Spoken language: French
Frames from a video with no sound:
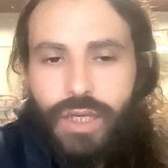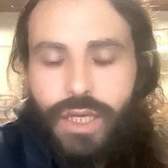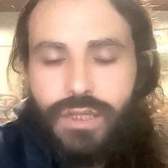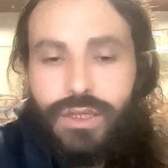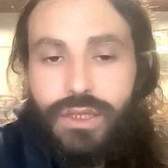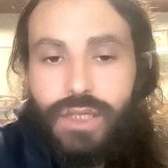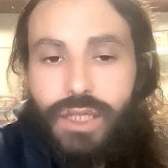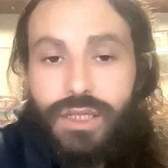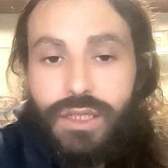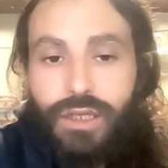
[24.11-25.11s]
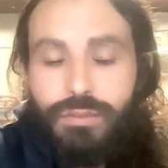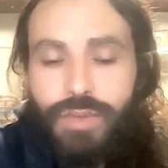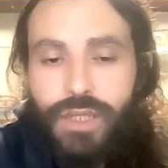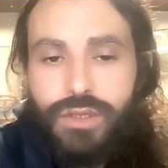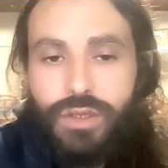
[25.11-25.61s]
Elle disait que c'était une
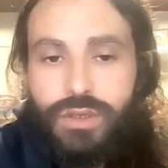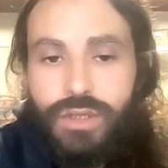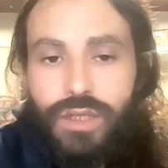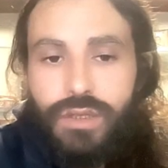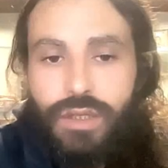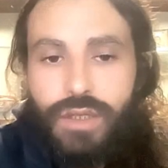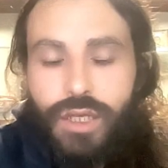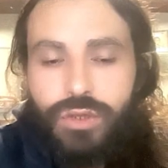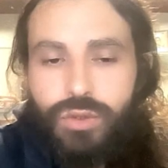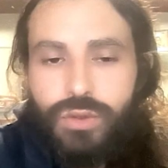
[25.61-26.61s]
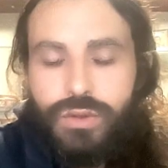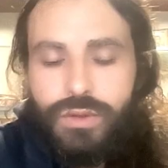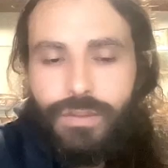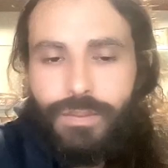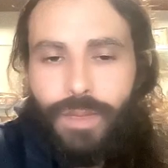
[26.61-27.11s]
personne qui était très juste
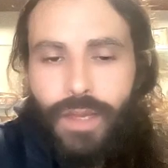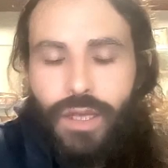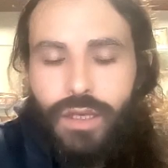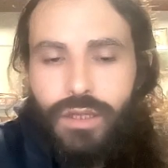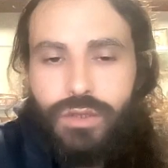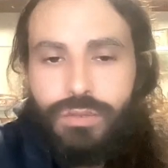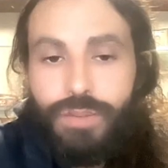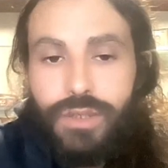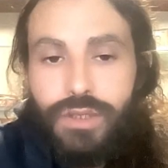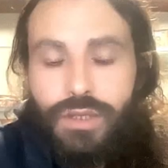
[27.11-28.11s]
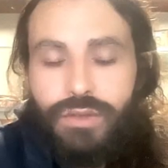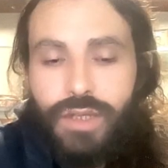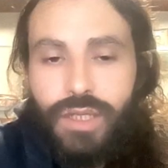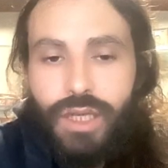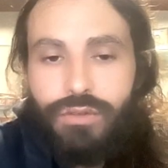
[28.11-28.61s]
une personne avec
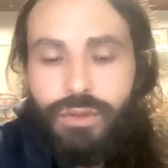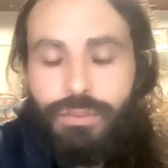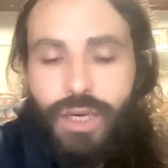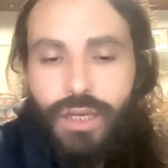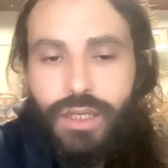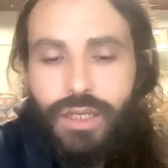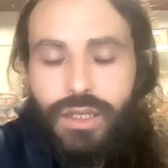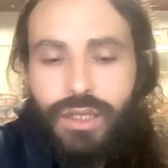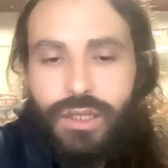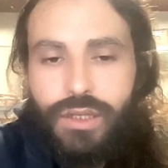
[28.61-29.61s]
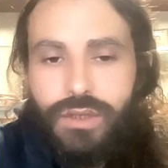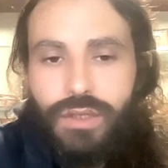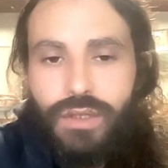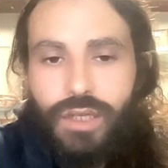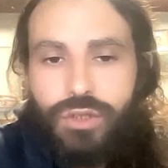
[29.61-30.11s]
qui elle avait parlé et qui
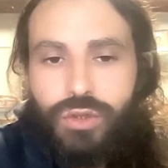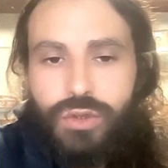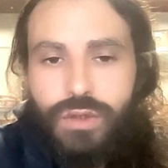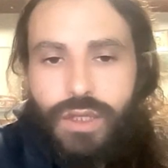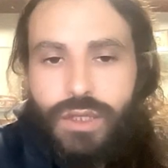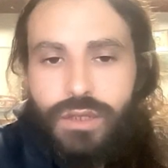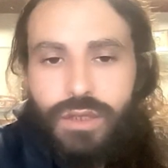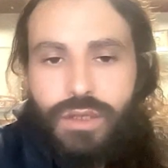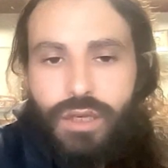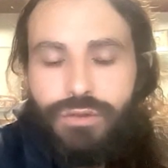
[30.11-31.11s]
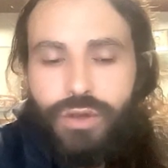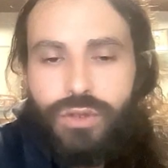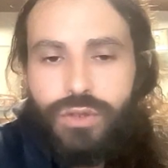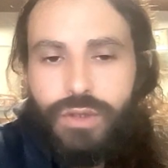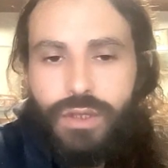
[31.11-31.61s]
était très juste et qui était très
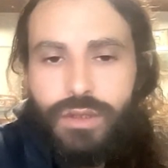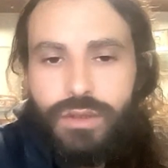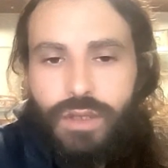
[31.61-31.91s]
forcené.